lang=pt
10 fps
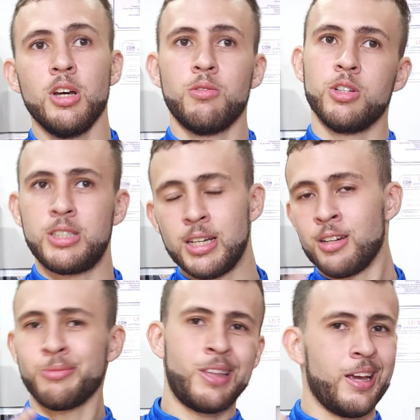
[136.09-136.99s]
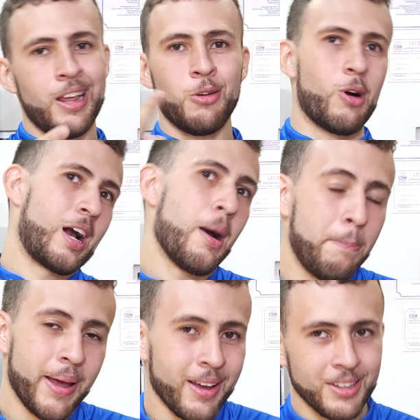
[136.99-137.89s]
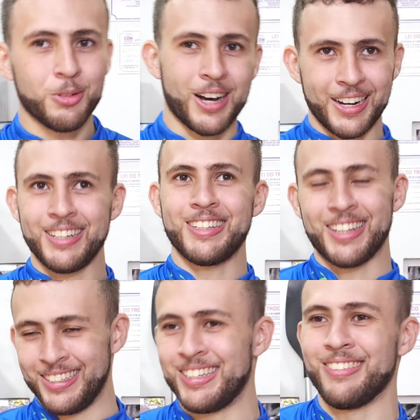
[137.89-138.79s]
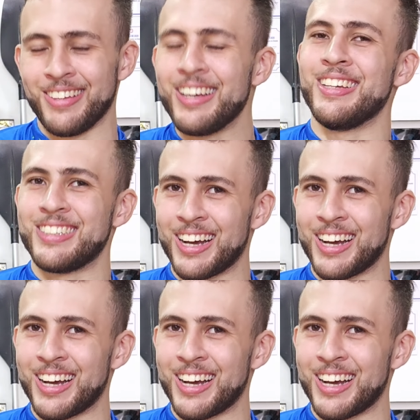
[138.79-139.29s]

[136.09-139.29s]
você não tem nenhum HP e o cara ainda tem 115